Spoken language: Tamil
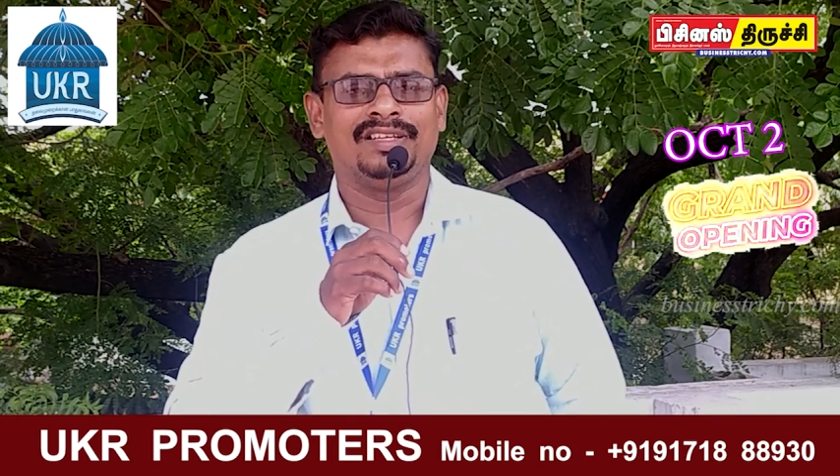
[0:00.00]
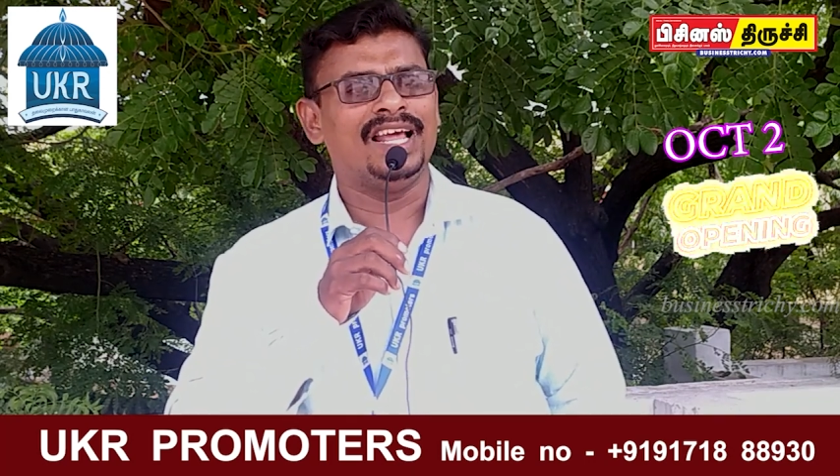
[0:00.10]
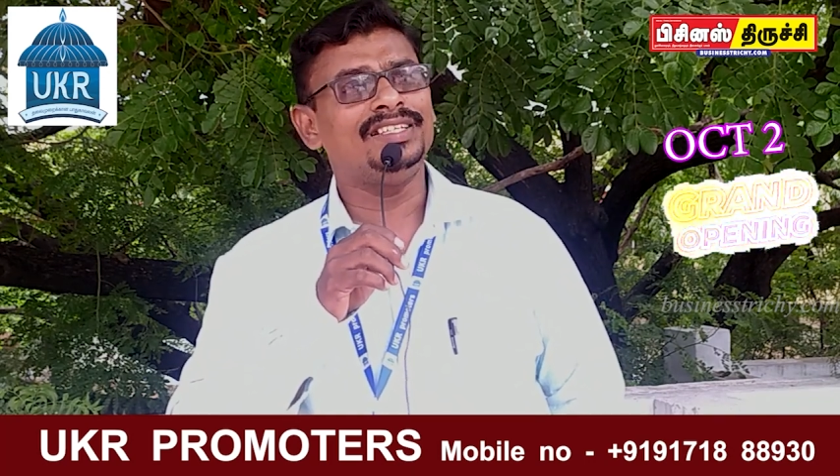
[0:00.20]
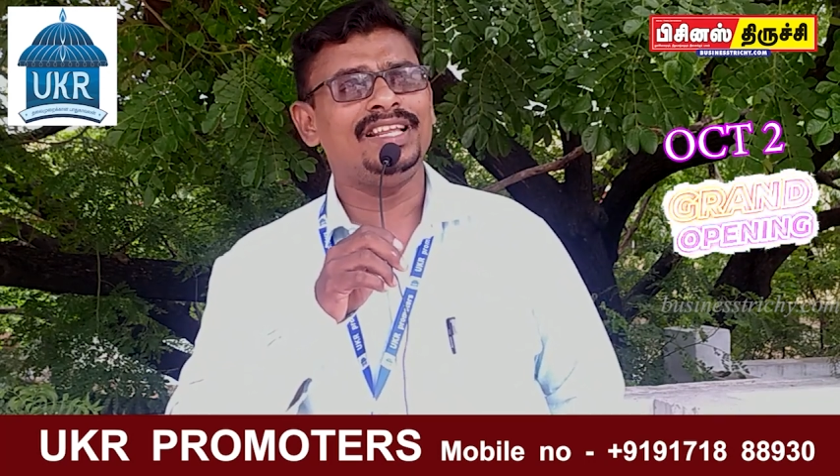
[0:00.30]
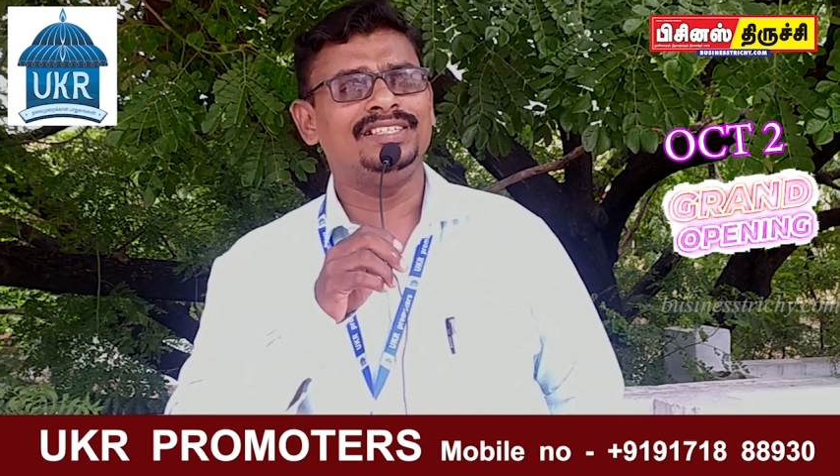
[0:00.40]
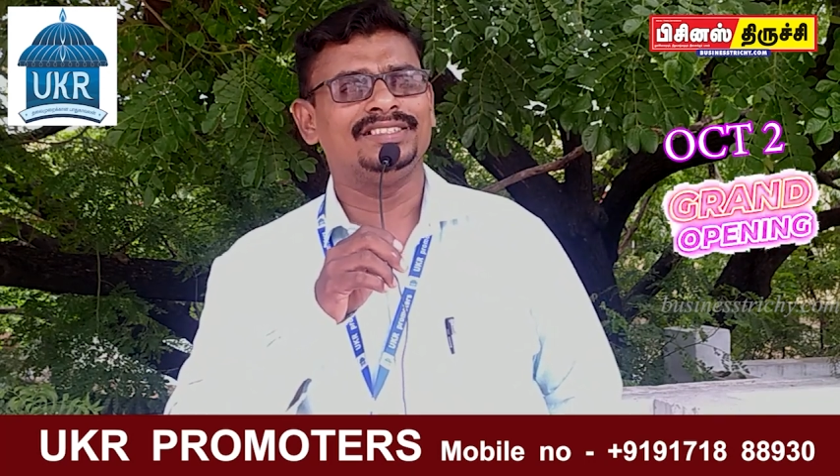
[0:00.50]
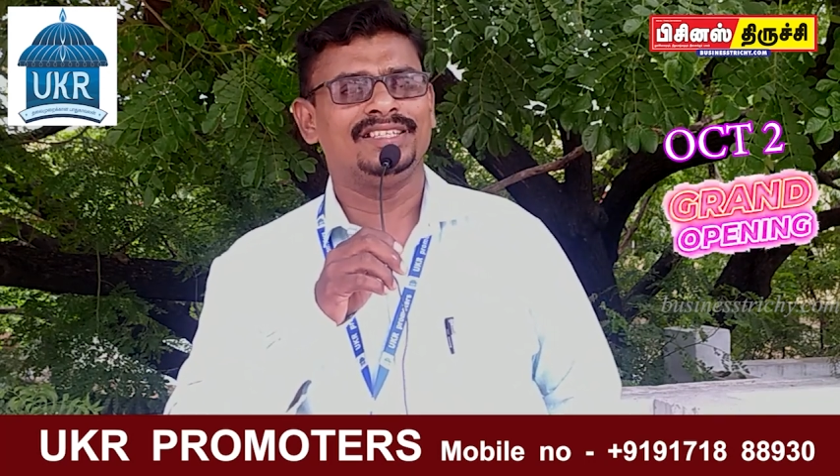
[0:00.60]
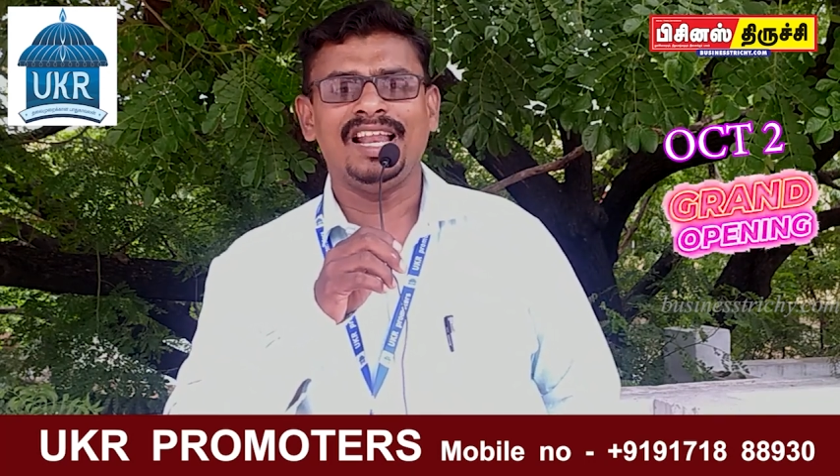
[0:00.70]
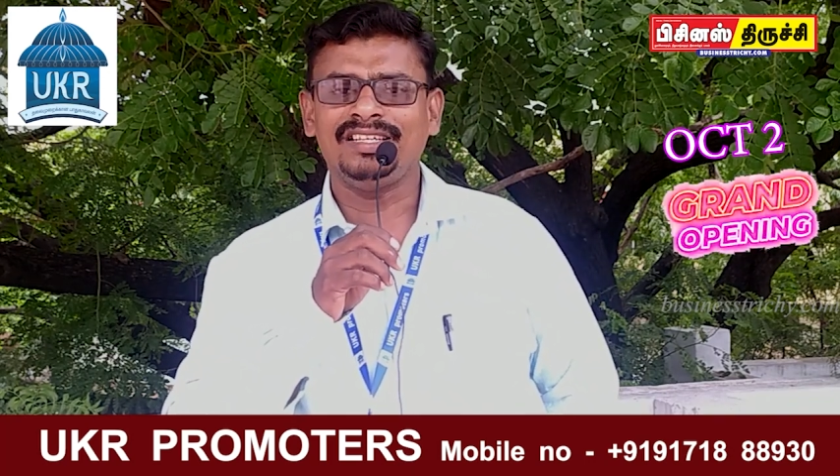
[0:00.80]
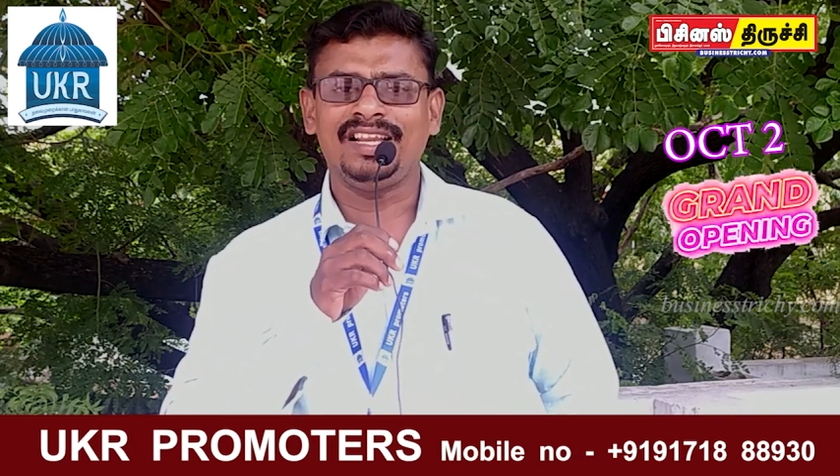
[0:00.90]
நன்றி
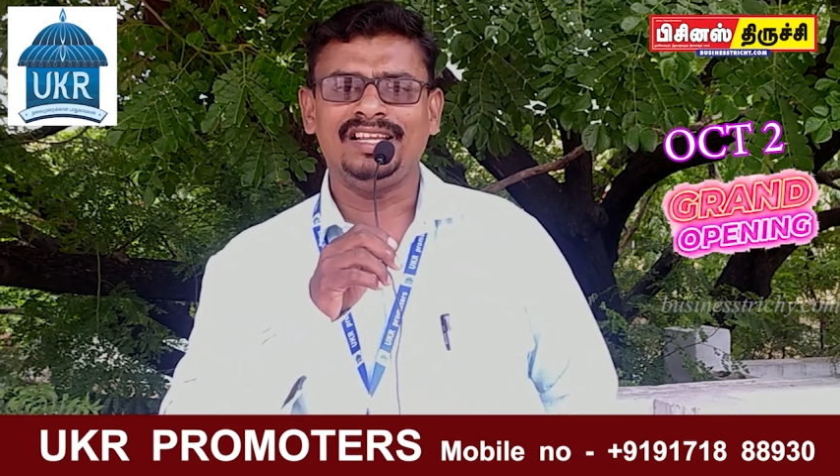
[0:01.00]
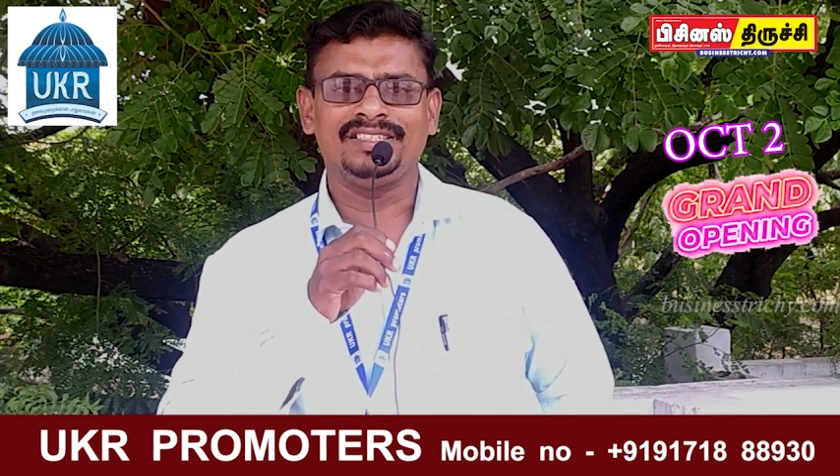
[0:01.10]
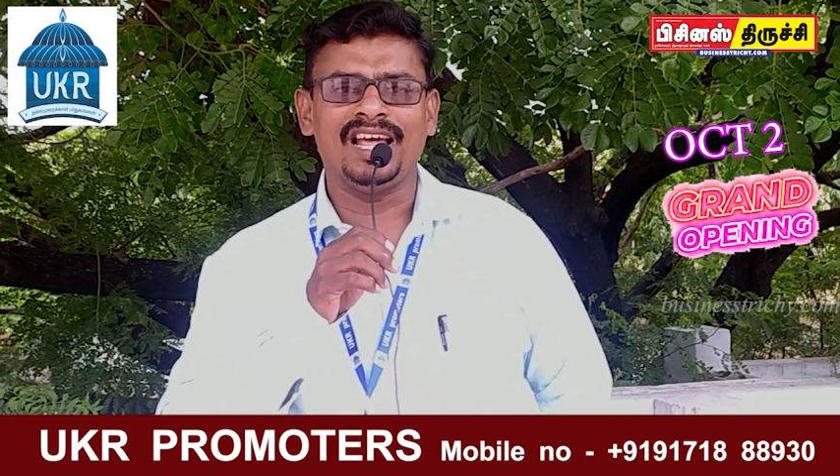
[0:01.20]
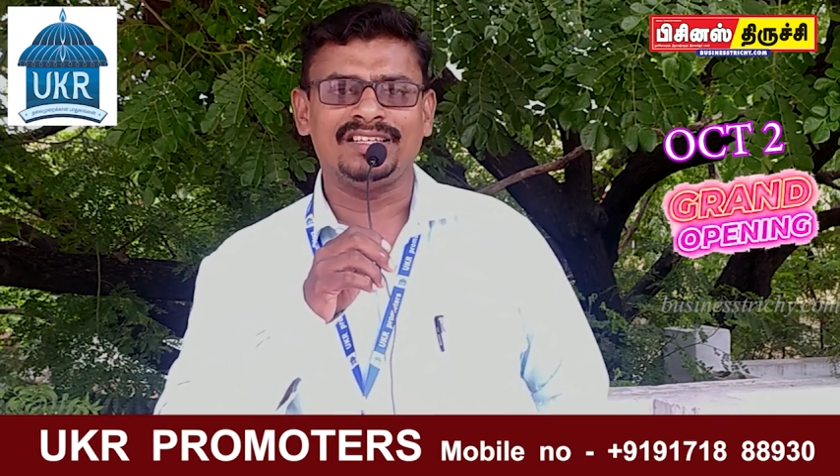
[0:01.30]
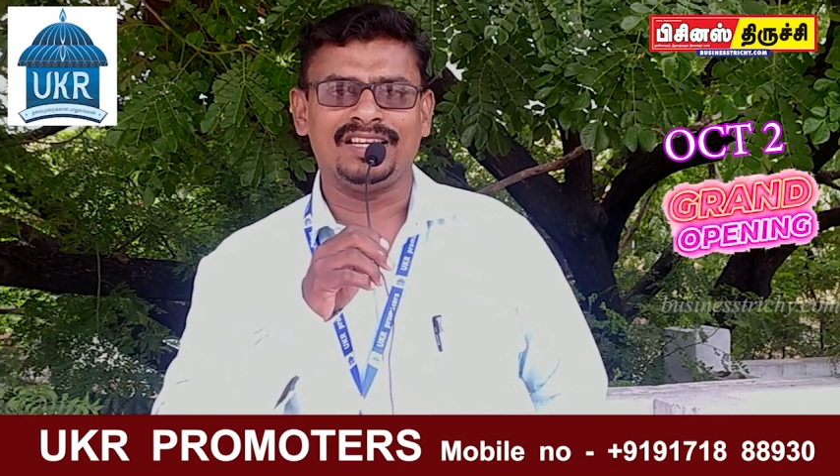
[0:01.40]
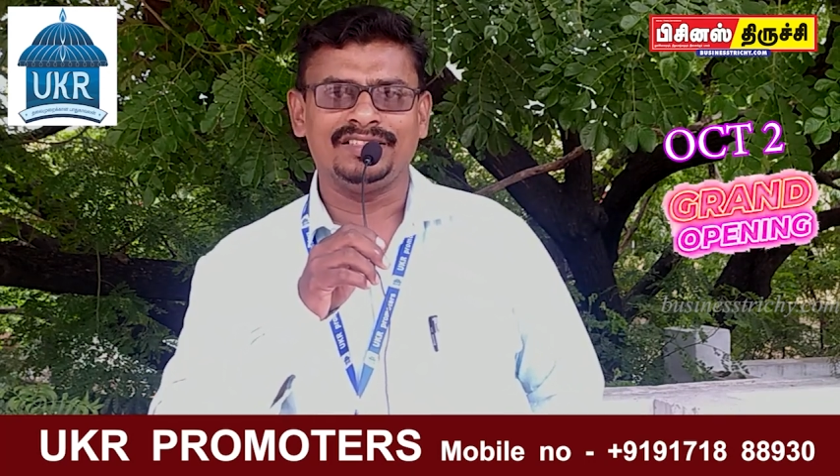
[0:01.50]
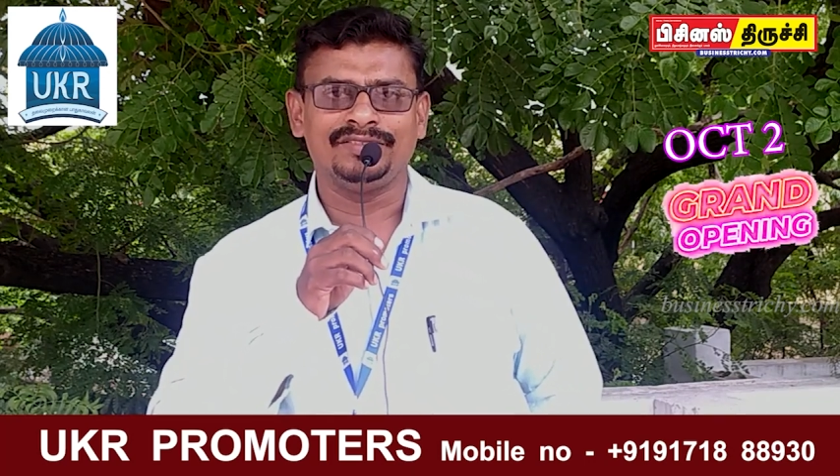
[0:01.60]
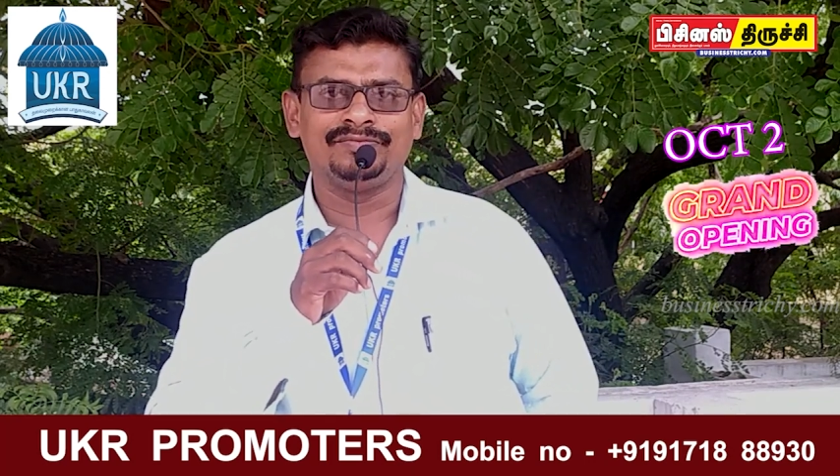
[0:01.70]
நன்றி நன்றி